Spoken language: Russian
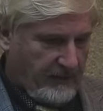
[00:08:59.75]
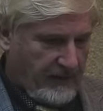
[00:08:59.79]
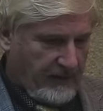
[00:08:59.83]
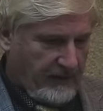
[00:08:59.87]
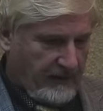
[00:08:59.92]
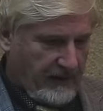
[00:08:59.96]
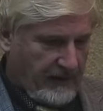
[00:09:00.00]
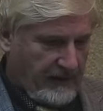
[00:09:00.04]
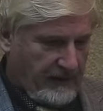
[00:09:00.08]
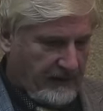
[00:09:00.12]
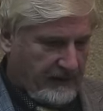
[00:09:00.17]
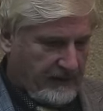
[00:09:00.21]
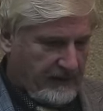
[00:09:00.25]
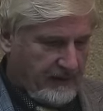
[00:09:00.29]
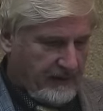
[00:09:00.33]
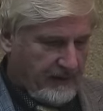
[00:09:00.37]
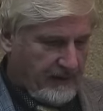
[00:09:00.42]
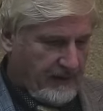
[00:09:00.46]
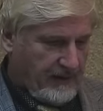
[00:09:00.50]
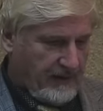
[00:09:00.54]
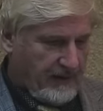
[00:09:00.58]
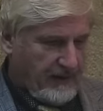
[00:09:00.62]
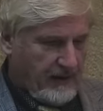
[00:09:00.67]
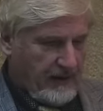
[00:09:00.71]

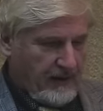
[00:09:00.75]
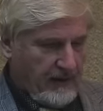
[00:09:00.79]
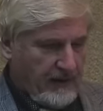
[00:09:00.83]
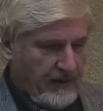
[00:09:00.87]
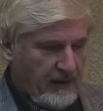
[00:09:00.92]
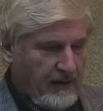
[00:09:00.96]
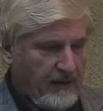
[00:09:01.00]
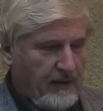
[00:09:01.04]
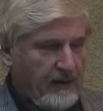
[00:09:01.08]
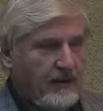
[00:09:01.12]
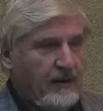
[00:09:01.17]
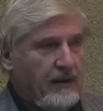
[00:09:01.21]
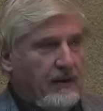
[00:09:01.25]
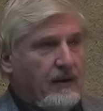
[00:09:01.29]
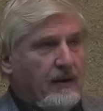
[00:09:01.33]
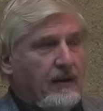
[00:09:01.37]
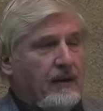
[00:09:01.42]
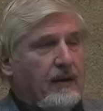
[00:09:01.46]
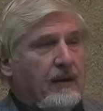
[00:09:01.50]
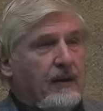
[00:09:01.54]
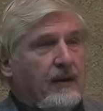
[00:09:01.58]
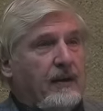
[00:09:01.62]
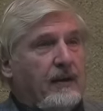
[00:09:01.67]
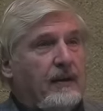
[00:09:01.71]
превратился,
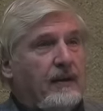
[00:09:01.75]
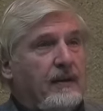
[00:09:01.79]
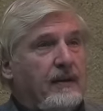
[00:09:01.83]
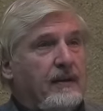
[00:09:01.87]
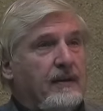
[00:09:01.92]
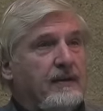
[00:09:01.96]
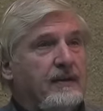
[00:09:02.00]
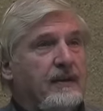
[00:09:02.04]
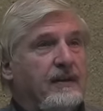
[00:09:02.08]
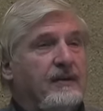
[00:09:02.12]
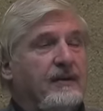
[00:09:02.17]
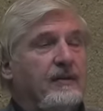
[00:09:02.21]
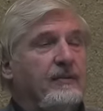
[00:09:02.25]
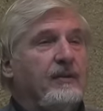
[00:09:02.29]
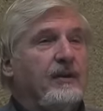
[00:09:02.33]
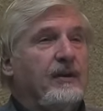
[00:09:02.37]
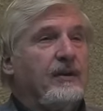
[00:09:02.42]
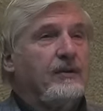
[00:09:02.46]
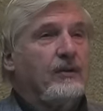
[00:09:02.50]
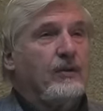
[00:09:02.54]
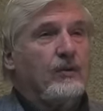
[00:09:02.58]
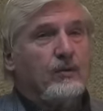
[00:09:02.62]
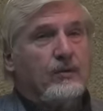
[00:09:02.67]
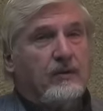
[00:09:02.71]
с этим
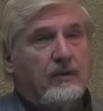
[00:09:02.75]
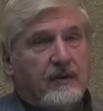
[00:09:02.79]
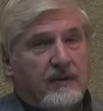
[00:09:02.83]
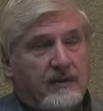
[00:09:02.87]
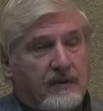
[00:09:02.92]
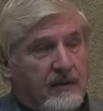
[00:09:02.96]
трудно